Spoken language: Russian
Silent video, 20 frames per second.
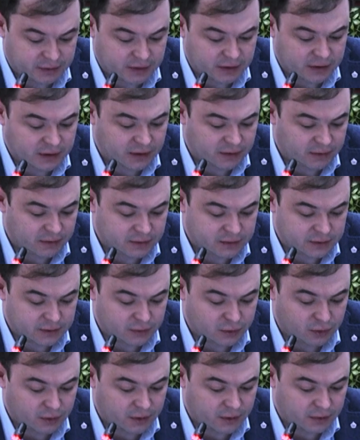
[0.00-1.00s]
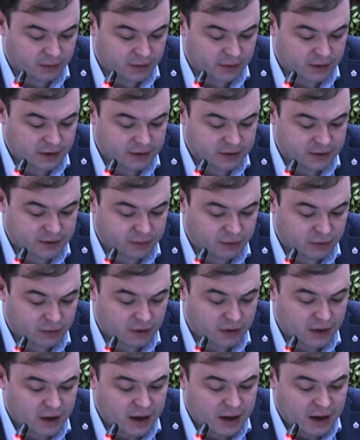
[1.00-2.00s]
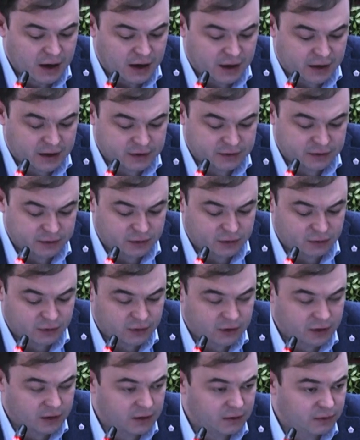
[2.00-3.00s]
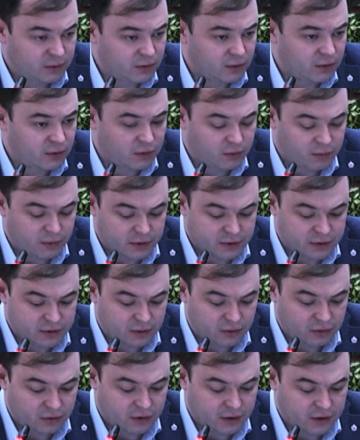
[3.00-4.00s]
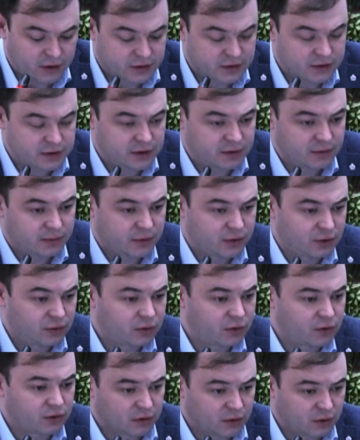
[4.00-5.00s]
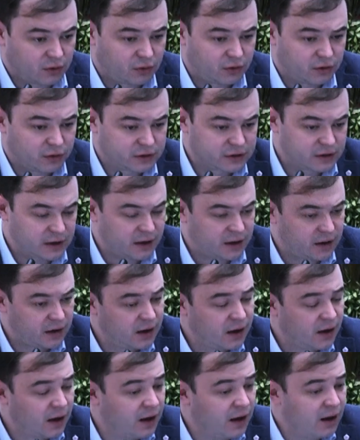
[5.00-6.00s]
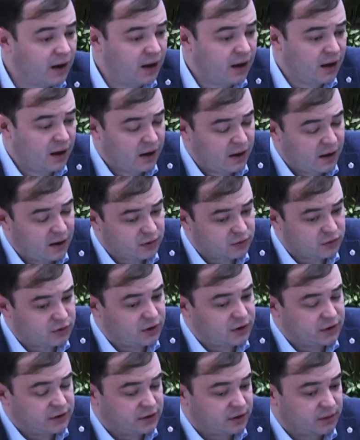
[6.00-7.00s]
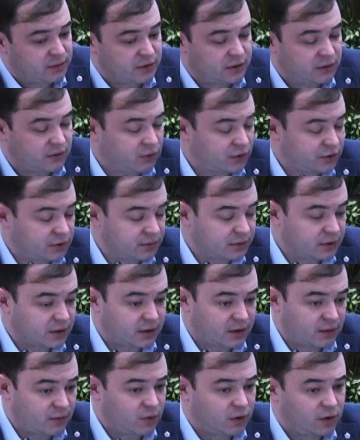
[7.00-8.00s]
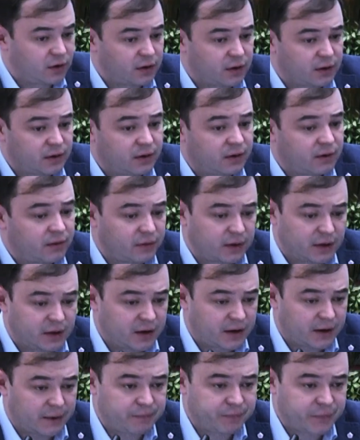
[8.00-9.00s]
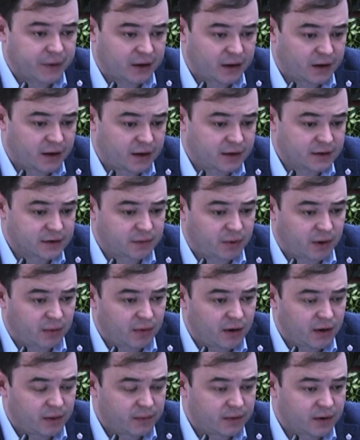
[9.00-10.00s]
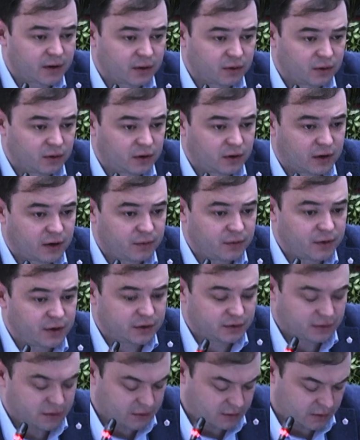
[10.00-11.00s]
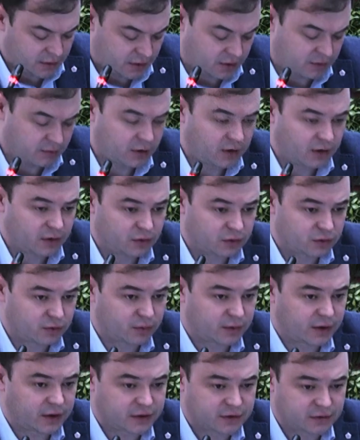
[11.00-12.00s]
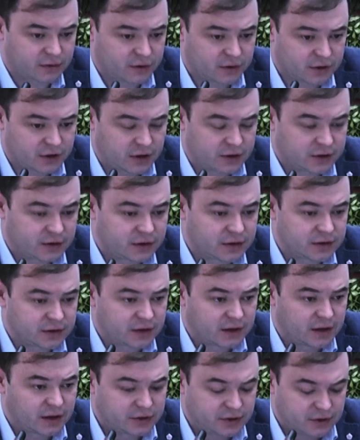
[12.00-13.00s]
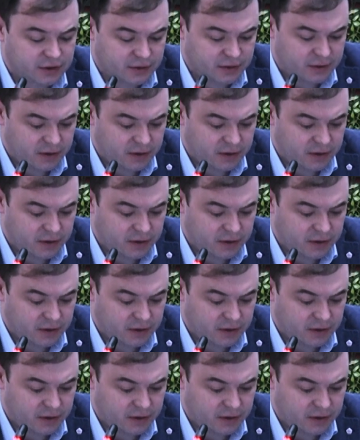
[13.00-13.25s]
подготавливается блок рекомендаций по развитию водоотливного комплекса рудника и системы мониторинга. Рудник старый, уже лет 70-80 работает. Вода – одна из проблем, которая там есть. Поэтому для того, чтобы качественно решать эти задачи,